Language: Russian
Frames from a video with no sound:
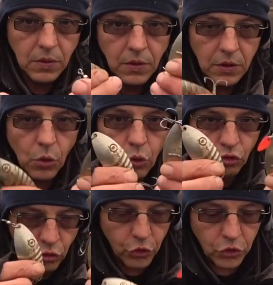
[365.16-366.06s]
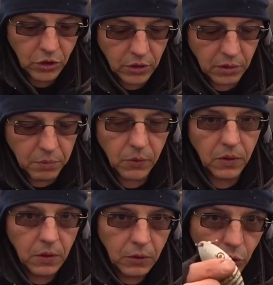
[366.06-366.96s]
Это очень легкие
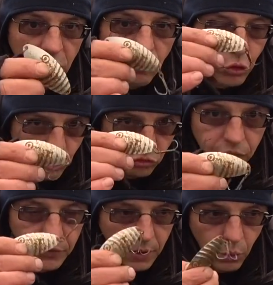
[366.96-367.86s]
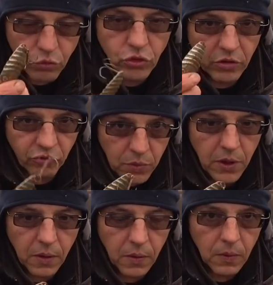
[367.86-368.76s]
колебалки. Но есть точно в таком же
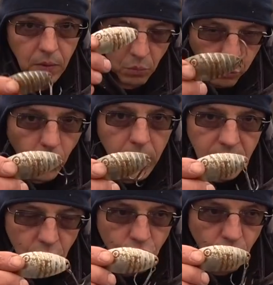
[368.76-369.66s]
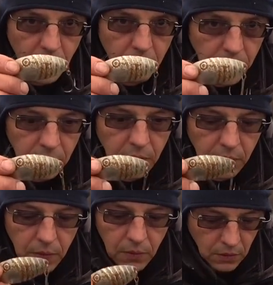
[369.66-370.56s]
размере более тяжелые
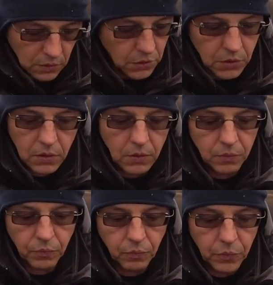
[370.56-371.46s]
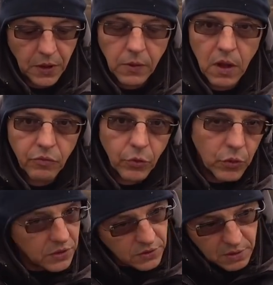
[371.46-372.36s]
модели. И я ловлю
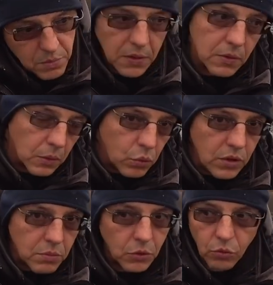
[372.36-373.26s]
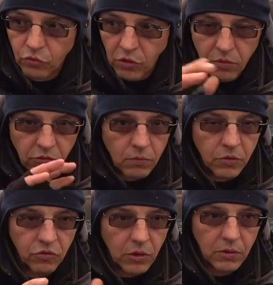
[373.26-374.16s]
и теми, и другими, то есть в
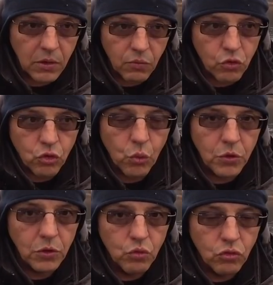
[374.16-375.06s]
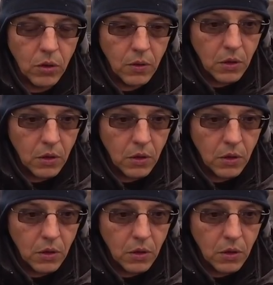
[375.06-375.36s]
зависимости от того, что мне нужно.